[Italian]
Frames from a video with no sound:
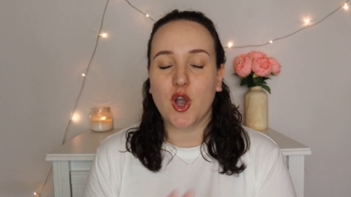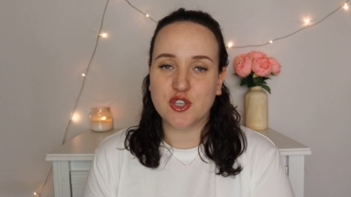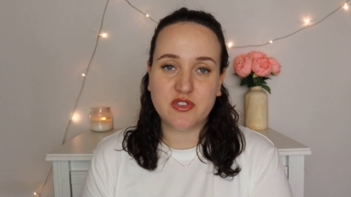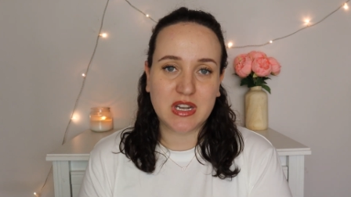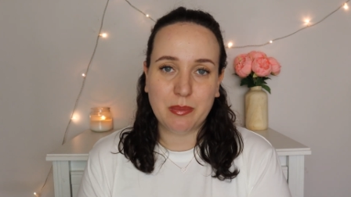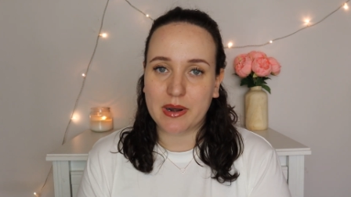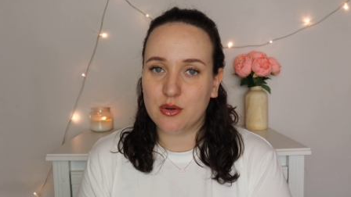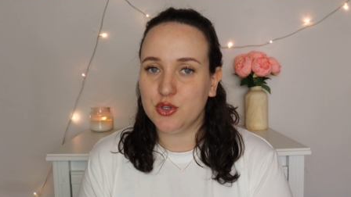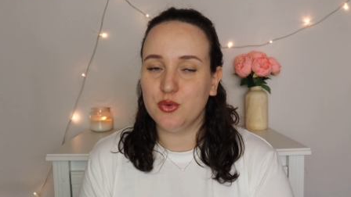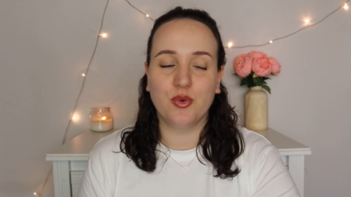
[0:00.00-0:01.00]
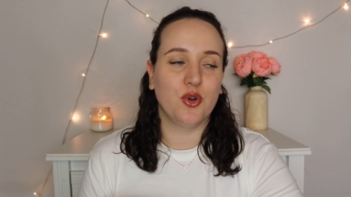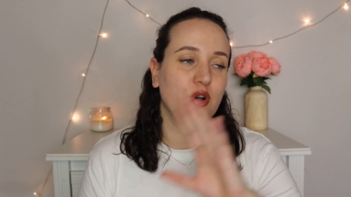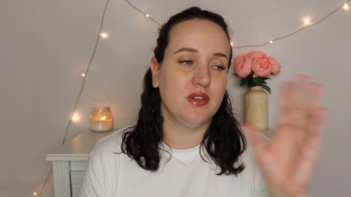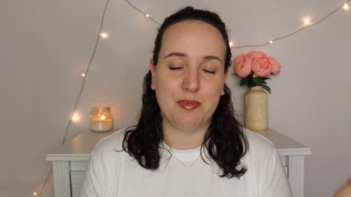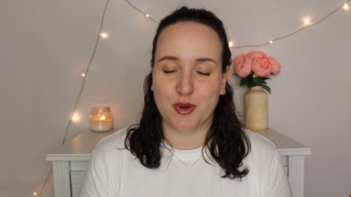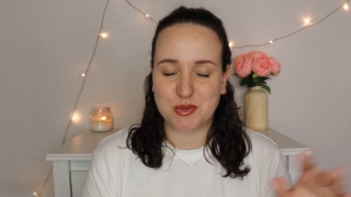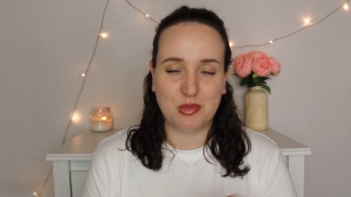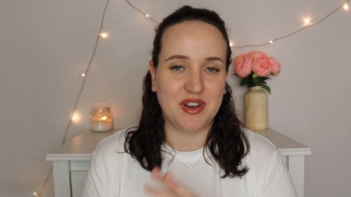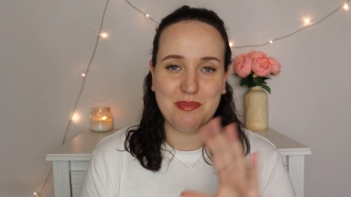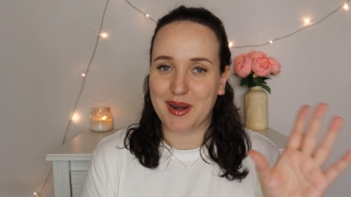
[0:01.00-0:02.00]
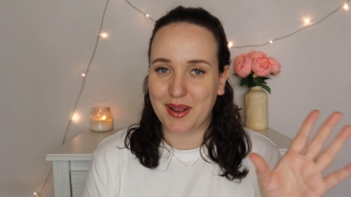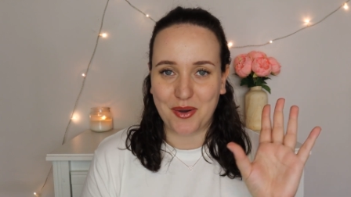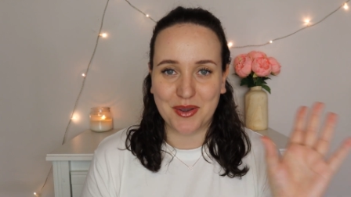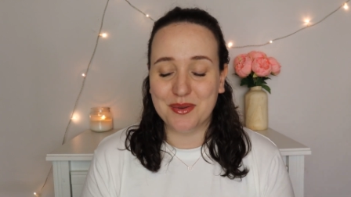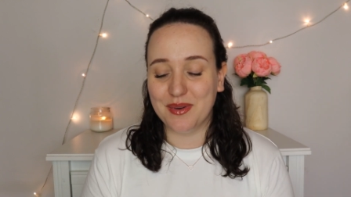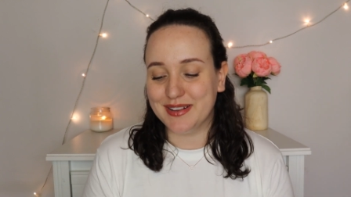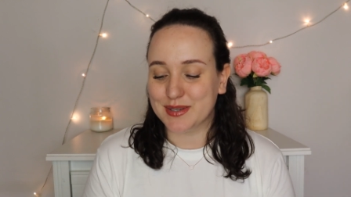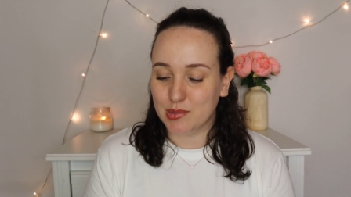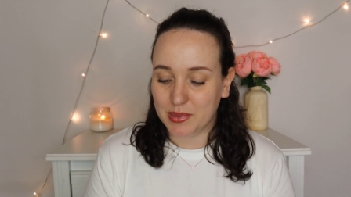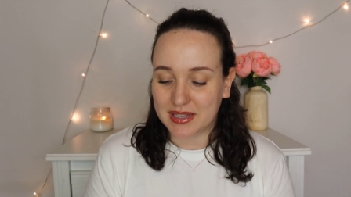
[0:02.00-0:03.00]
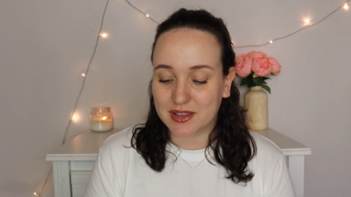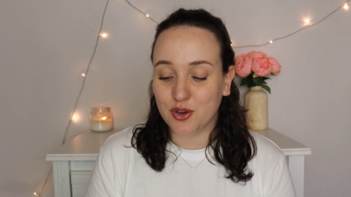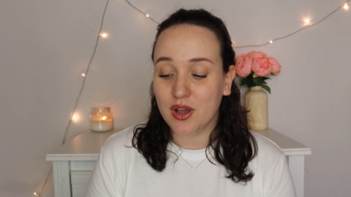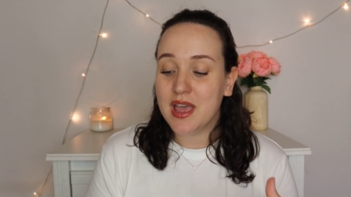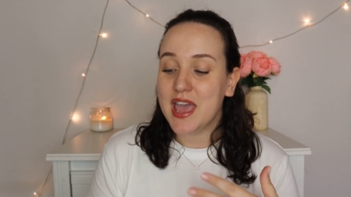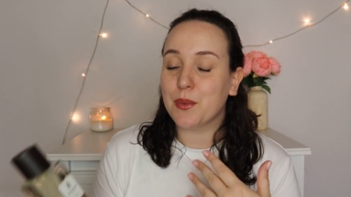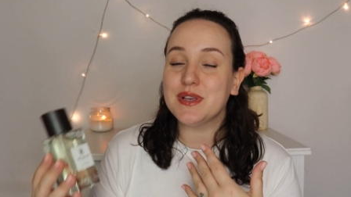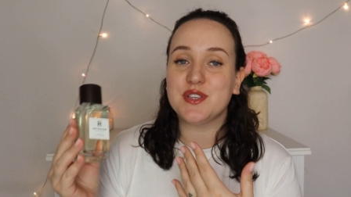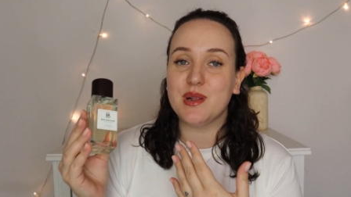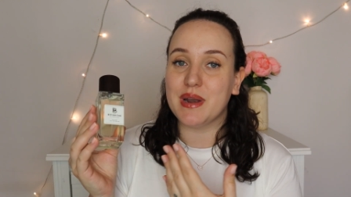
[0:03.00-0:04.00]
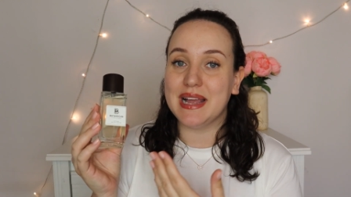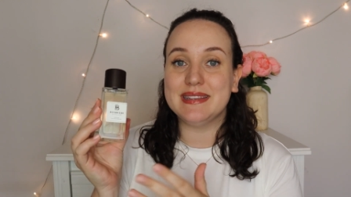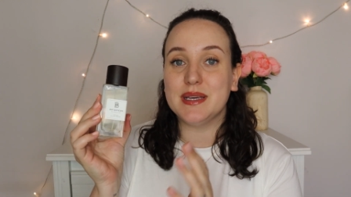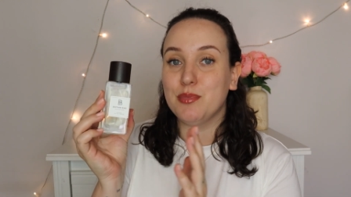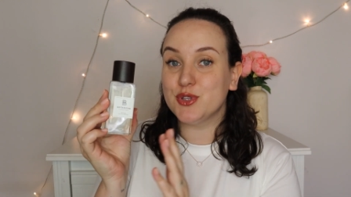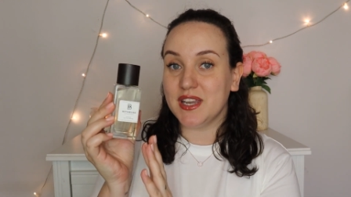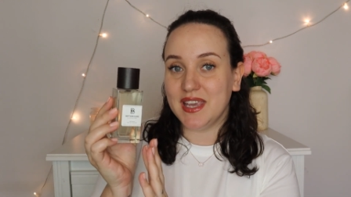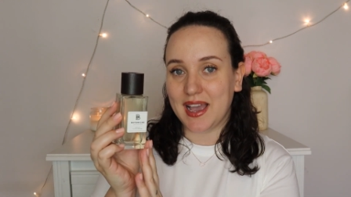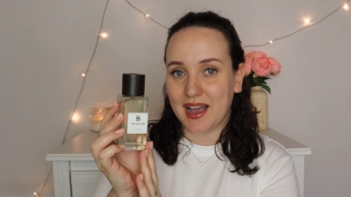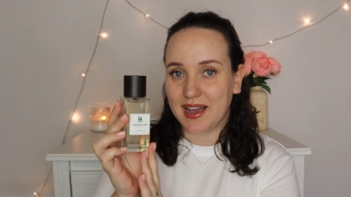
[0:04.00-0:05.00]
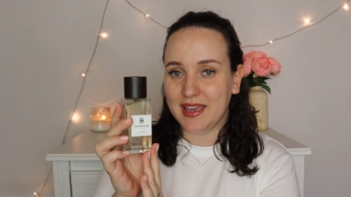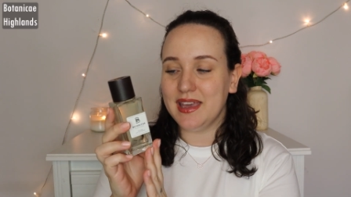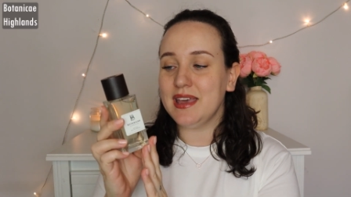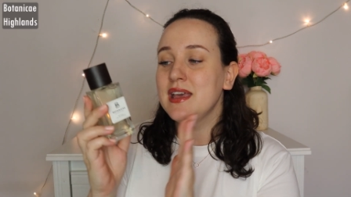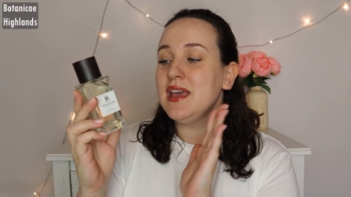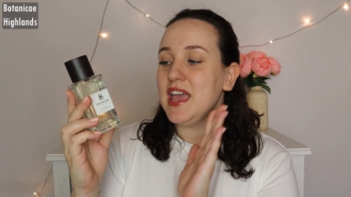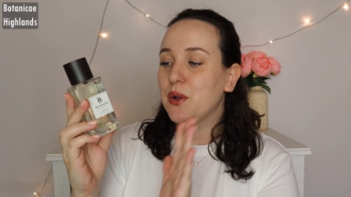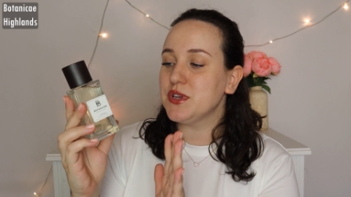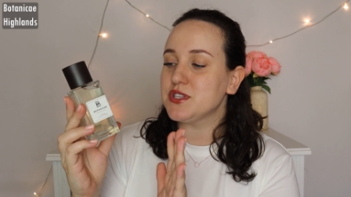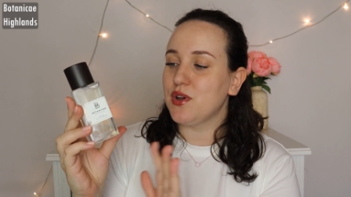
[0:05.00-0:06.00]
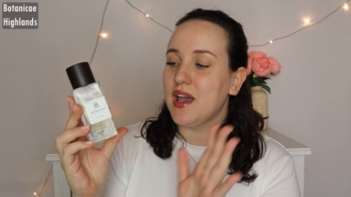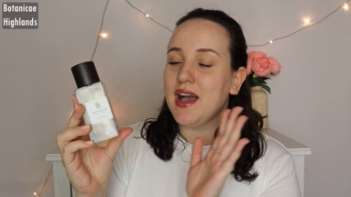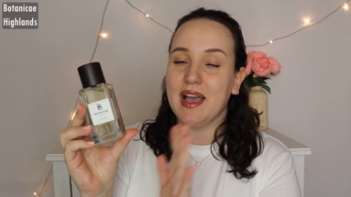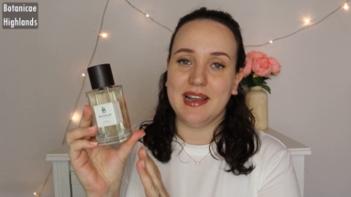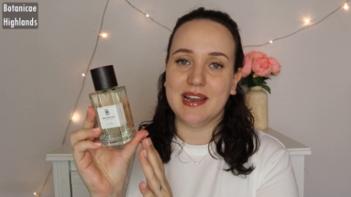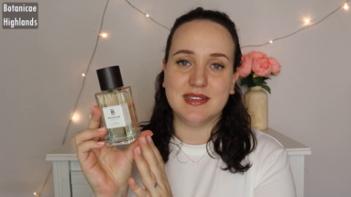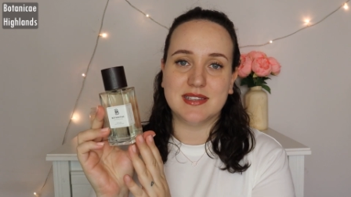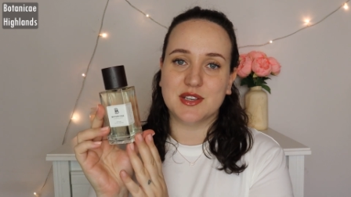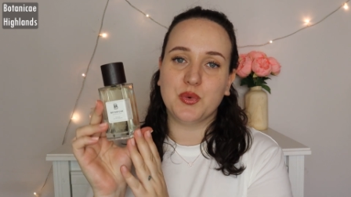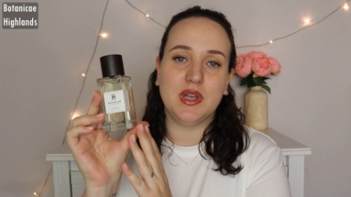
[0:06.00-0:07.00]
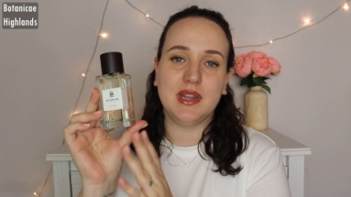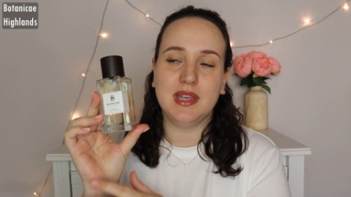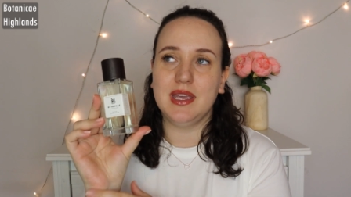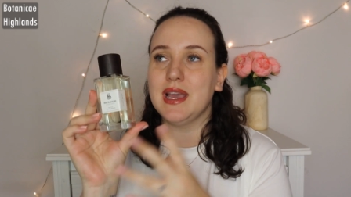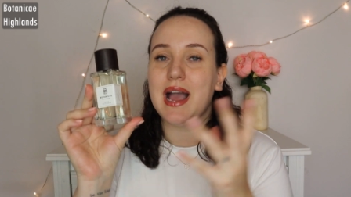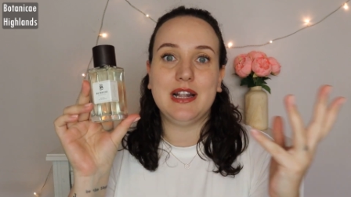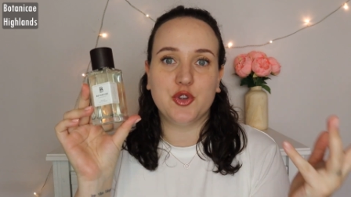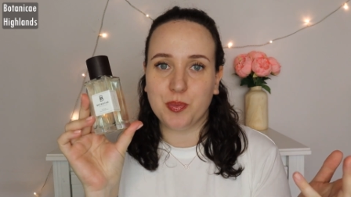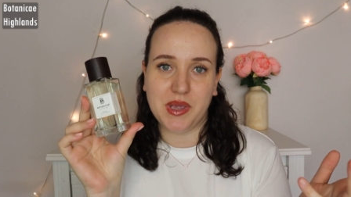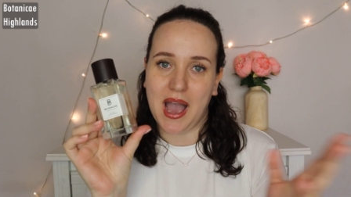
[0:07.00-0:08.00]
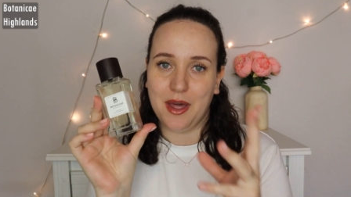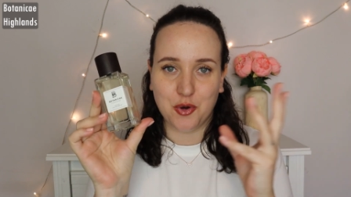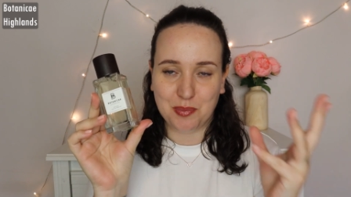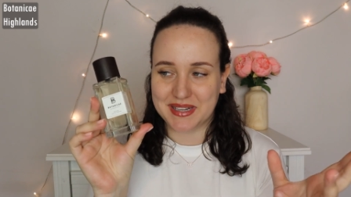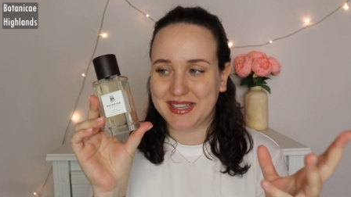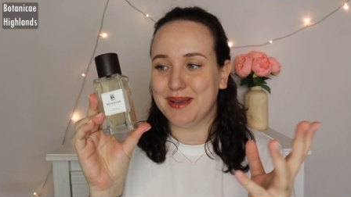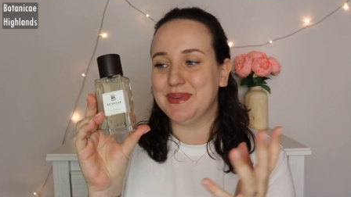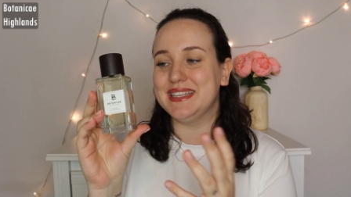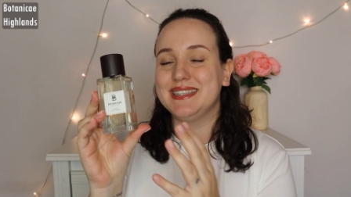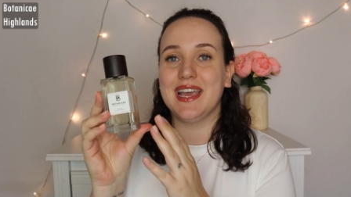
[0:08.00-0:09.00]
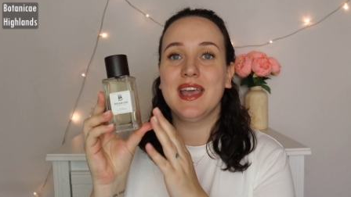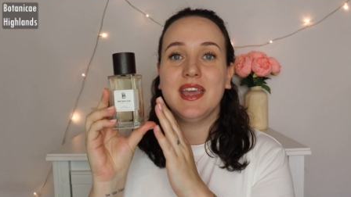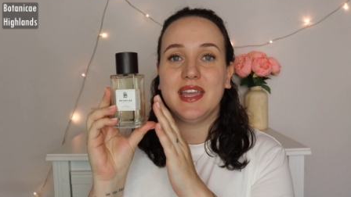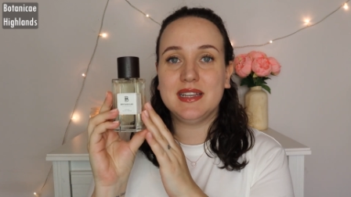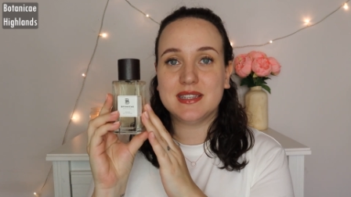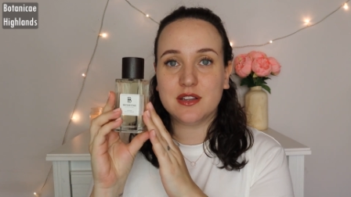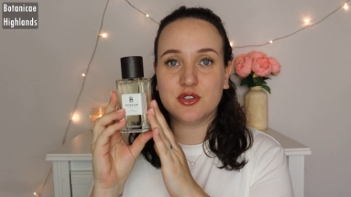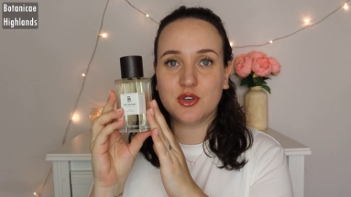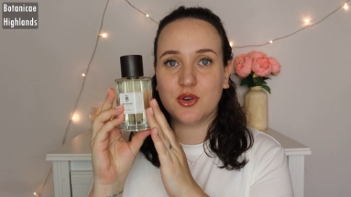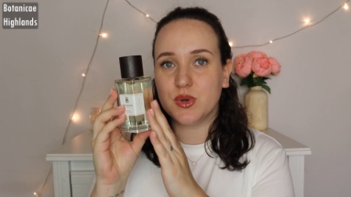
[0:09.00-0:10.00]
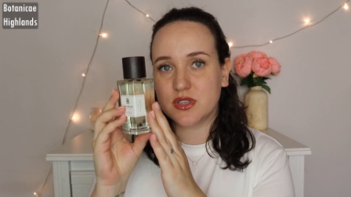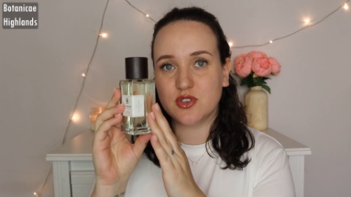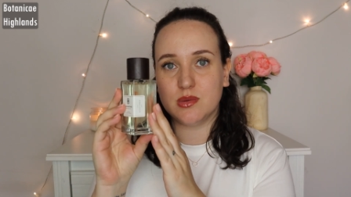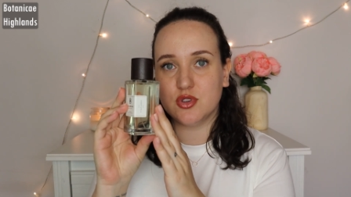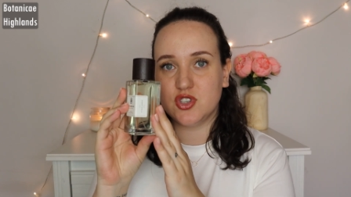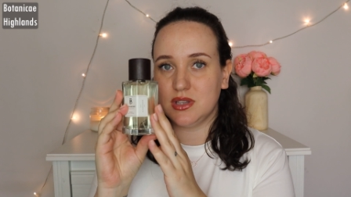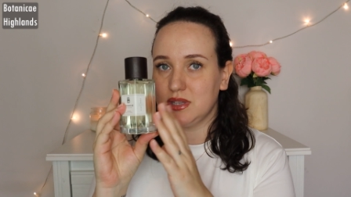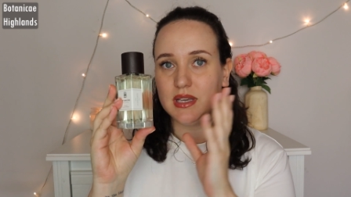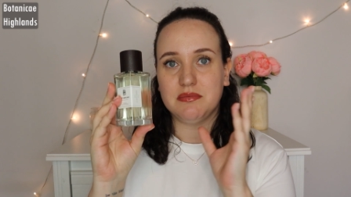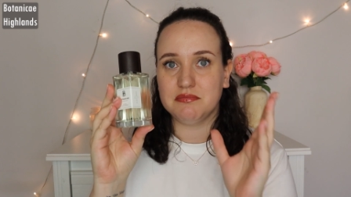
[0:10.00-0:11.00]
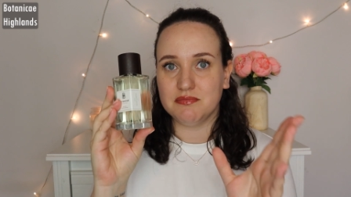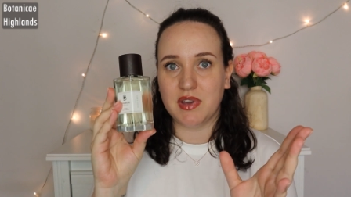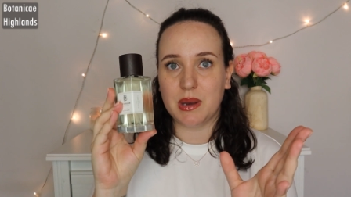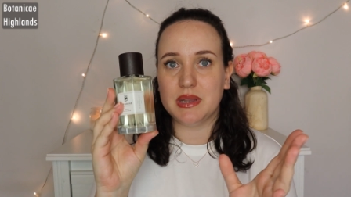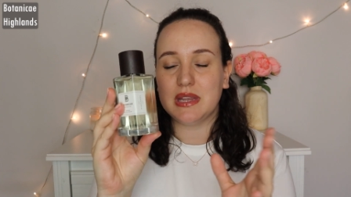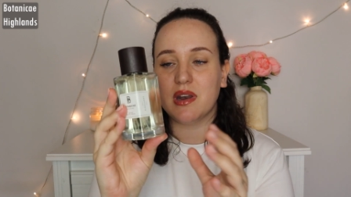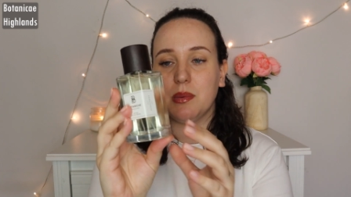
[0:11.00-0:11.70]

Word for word: Oggi ve ne parlo di uno, nel prossimo ve ne parlerò in un altro momento. E questo è il brand Botanicae e questo è Highlands, quindi altopiano praticamente. Intanto queste sono boccette veramente,